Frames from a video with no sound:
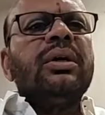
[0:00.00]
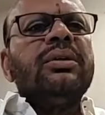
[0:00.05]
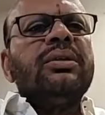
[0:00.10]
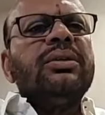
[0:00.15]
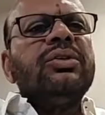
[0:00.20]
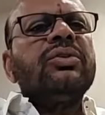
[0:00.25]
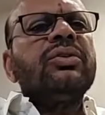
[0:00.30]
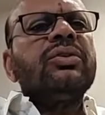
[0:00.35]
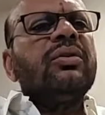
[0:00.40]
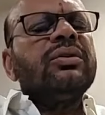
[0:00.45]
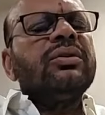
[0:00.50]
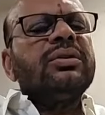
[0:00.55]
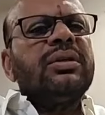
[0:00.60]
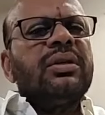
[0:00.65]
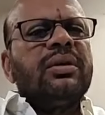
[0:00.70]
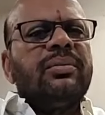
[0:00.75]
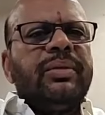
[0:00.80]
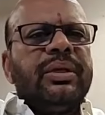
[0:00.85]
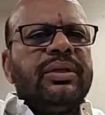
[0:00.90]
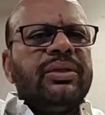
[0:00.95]

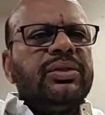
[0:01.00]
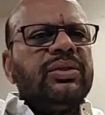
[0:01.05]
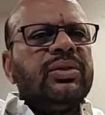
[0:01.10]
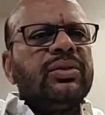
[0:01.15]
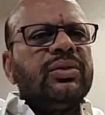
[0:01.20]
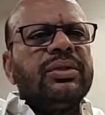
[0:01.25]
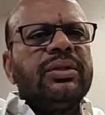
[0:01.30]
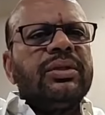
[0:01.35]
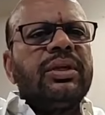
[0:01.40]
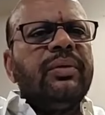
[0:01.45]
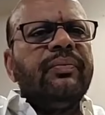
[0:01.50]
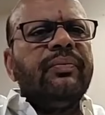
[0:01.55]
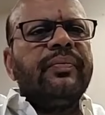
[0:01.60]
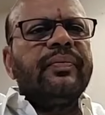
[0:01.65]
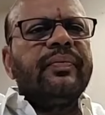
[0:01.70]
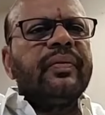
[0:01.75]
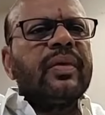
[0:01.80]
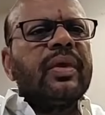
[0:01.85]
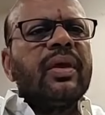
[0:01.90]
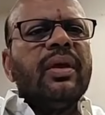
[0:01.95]
తీసుకోవాల్సిన పరిస్థితి ఉంటుంది
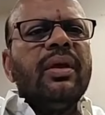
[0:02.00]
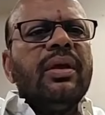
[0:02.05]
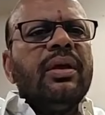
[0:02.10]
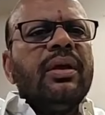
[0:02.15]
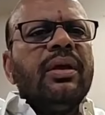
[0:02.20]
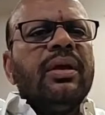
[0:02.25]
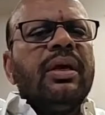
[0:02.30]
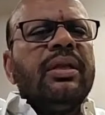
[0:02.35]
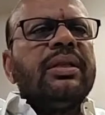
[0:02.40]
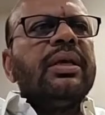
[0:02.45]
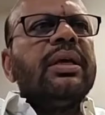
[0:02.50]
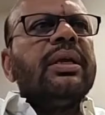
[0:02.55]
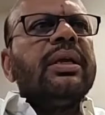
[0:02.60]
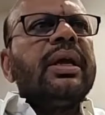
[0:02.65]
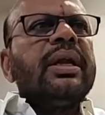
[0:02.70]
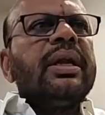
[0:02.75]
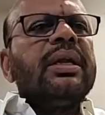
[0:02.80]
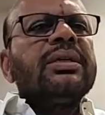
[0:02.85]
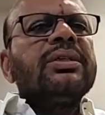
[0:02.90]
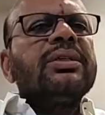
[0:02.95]
అంతేగాని
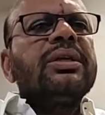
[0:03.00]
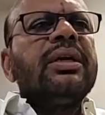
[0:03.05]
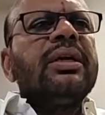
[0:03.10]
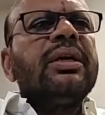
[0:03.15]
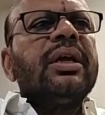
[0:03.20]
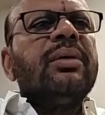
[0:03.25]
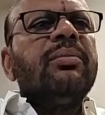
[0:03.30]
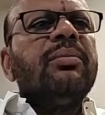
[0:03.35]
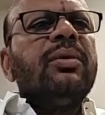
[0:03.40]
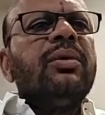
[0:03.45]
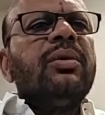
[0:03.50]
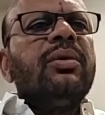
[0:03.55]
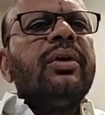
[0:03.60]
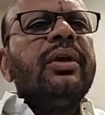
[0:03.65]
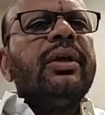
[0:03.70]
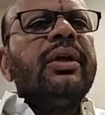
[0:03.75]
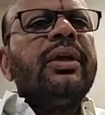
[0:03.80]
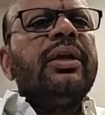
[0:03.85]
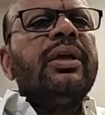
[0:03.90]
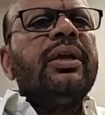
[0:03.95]
ఎలక్షన్ టైంలో
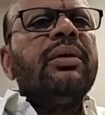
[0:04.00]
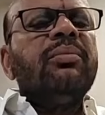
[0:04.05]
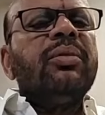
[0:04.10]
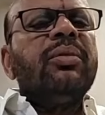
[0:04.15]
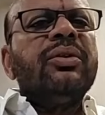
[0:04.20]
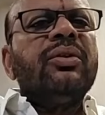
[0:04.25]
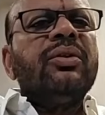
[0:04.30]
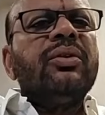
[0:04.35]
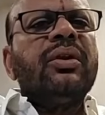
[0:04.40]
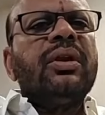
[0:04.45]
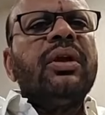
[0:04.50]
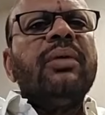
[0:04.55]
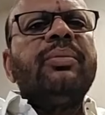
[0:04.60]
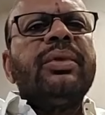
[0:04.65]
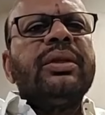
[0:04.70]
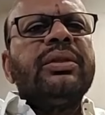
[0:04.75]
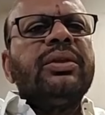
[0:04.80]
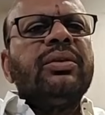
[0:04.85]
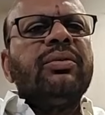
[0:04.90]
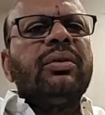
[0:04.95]
ఎన్ని ఇబ్బందులు ఉన్నా
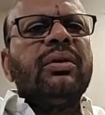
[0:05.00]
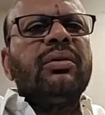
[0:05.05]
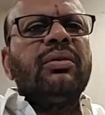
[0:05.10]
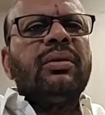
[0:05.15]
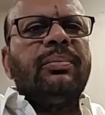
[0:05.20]
ప్రతి ఒక్కడు